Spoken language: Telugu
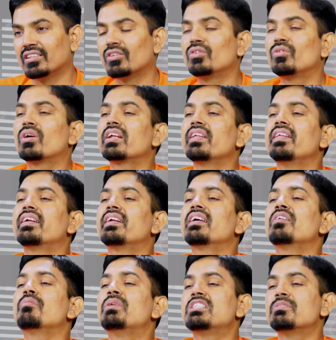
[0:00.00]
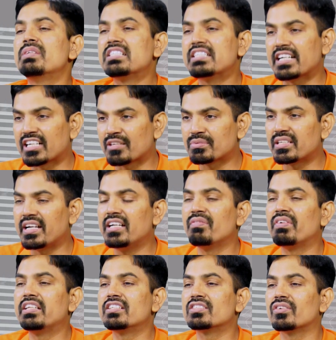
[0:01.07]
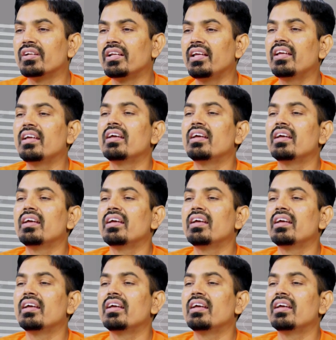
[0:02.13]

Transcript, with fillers: తద్వారా ఏంటంటే మంచి మంచి సెటప్స్ని ఐడెంటిఫై చేసుకొని